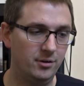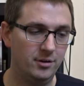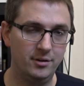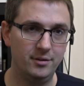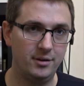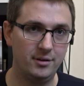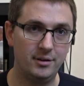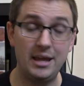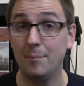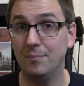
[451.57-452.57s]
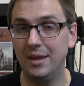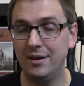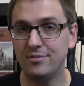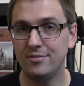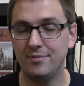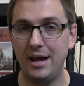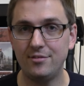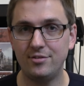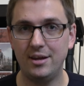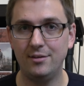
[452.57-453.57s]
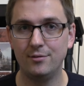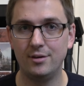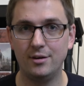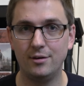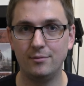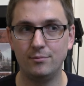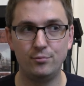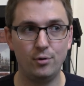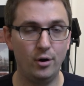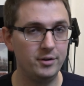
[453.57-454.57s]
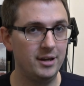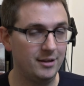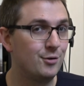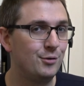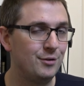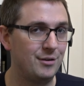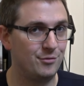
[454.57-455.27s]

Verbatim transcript: Und äh, ja, das war's dann äh, für heute endgültig.